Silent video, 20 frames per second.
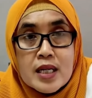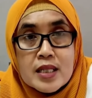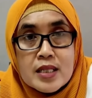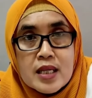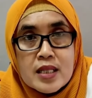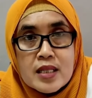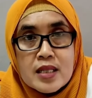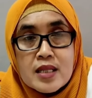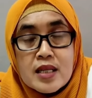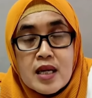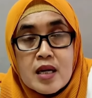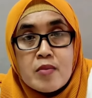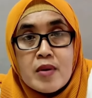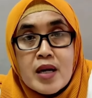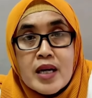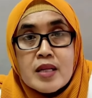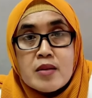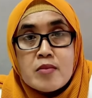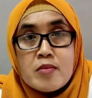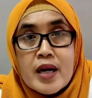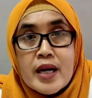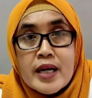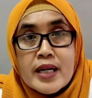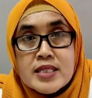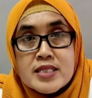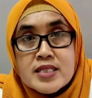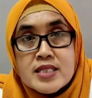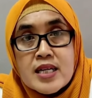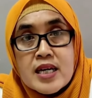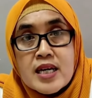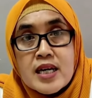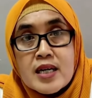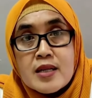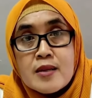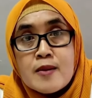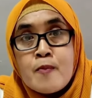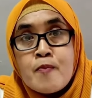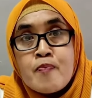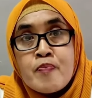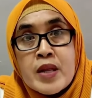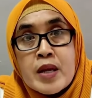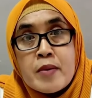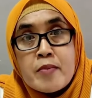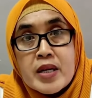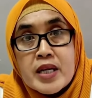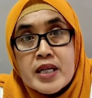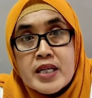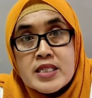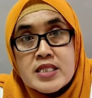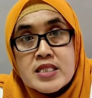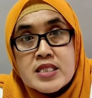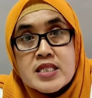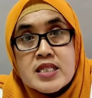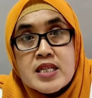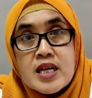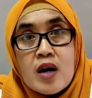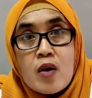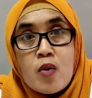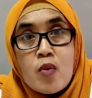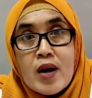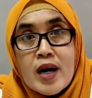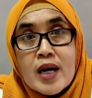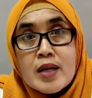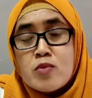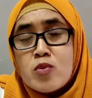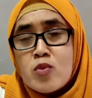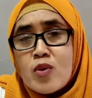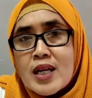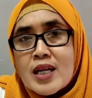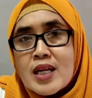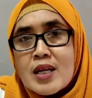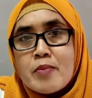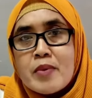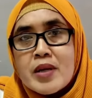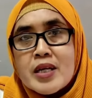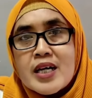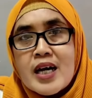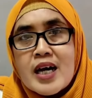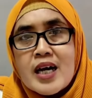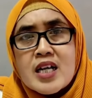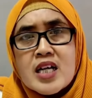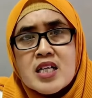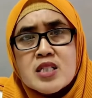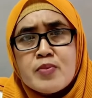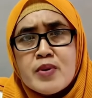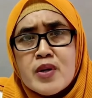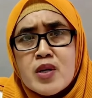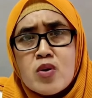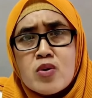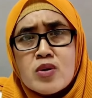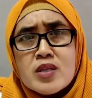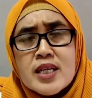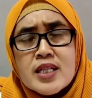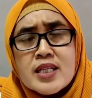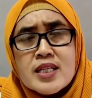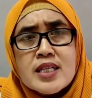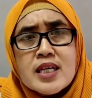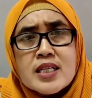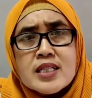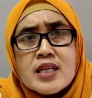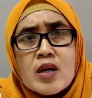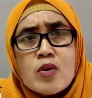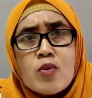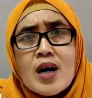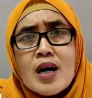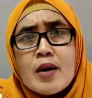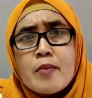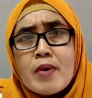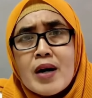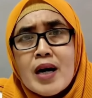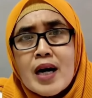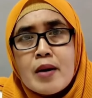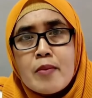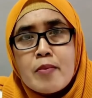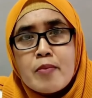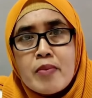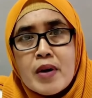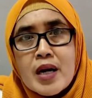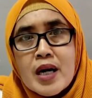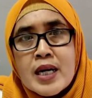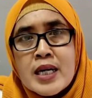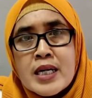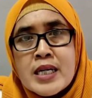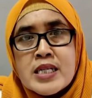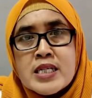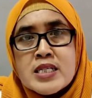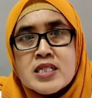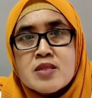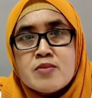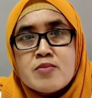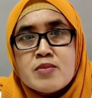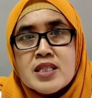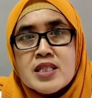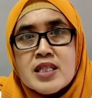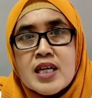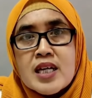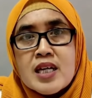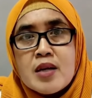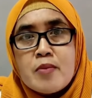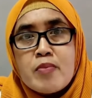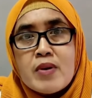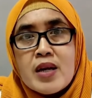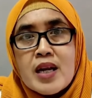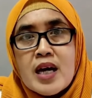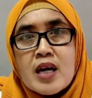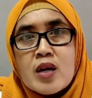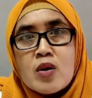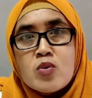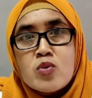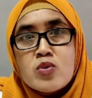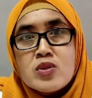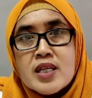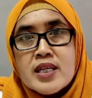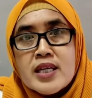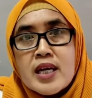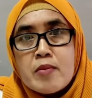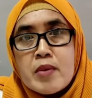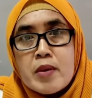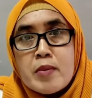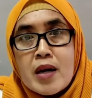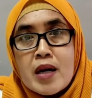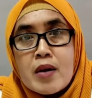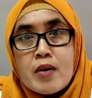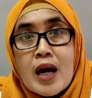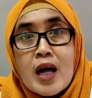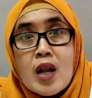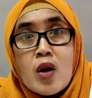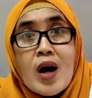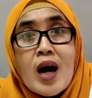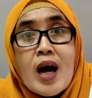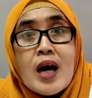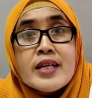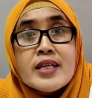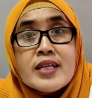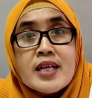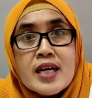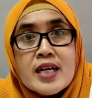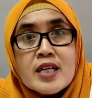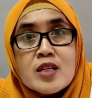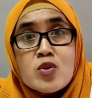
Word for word: Muhtar yakin di dunia ini tak ada yang bisa mengalahkan kebenaran, Selain itu, Muhtar juga buka suara mengenai kemungkinan gugatan pra-peradilan ini ditolak.